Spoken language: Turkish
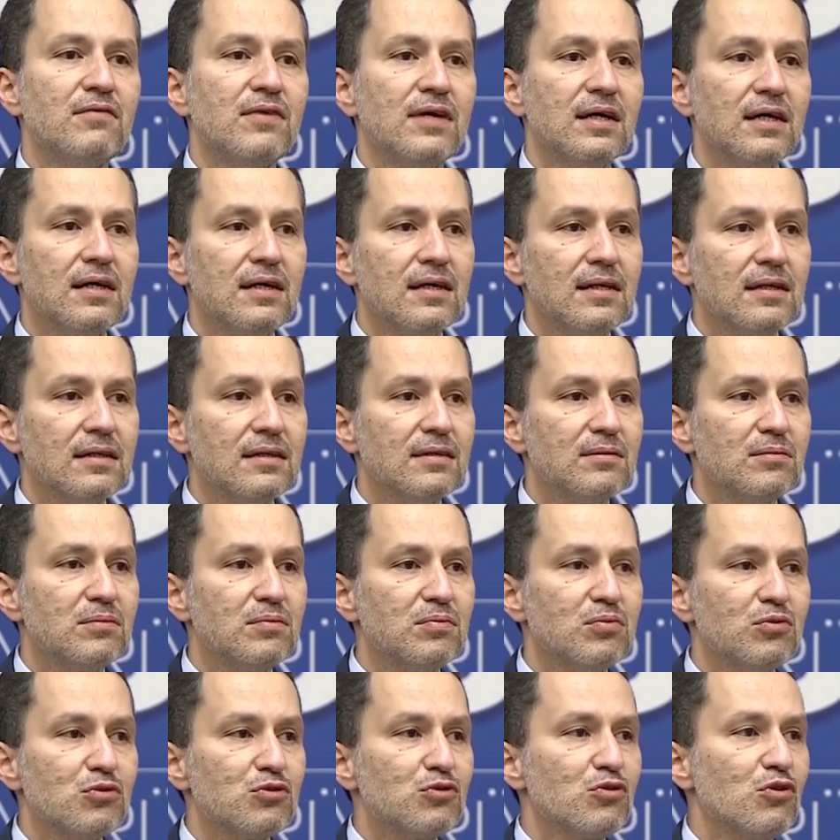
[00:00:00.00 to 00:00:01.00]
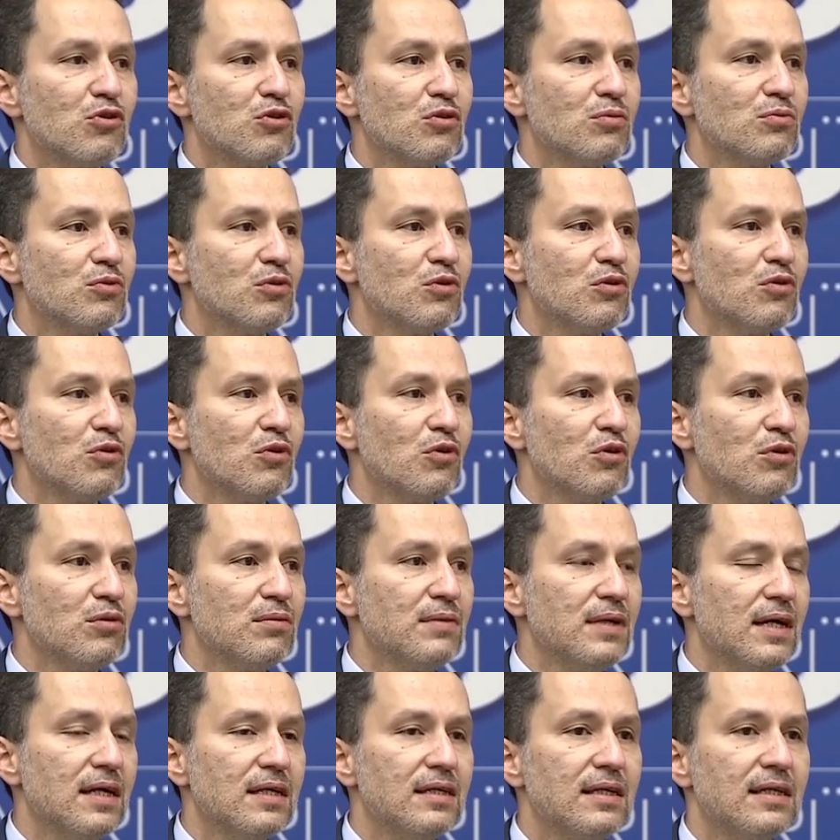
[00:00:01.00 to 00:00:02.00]
ve bu sorumluluğu
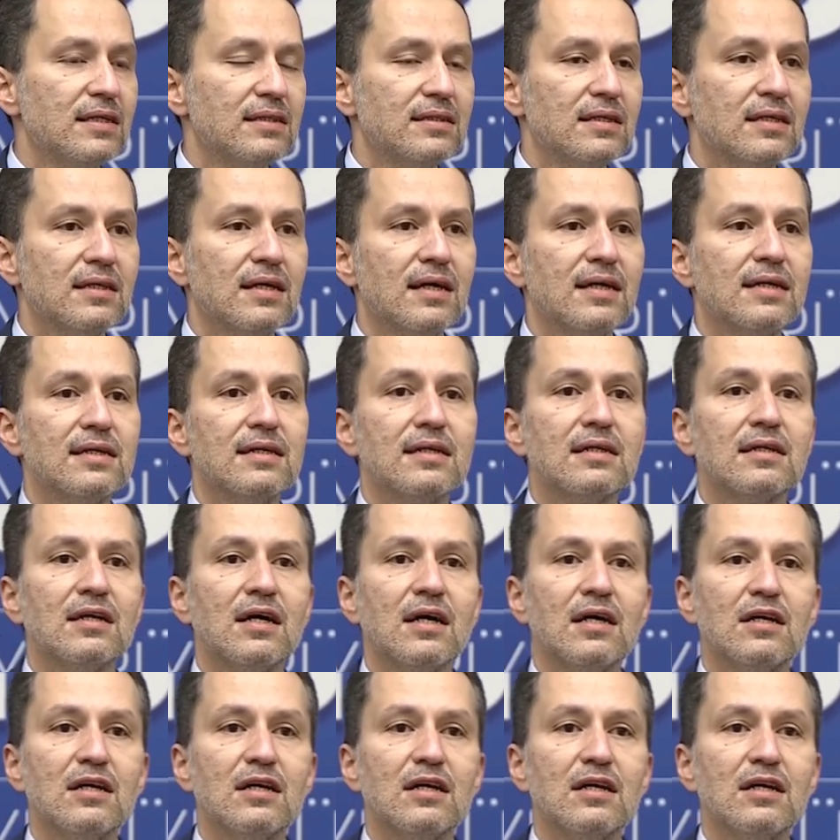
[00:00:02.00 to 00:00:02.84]
olmayan iktidar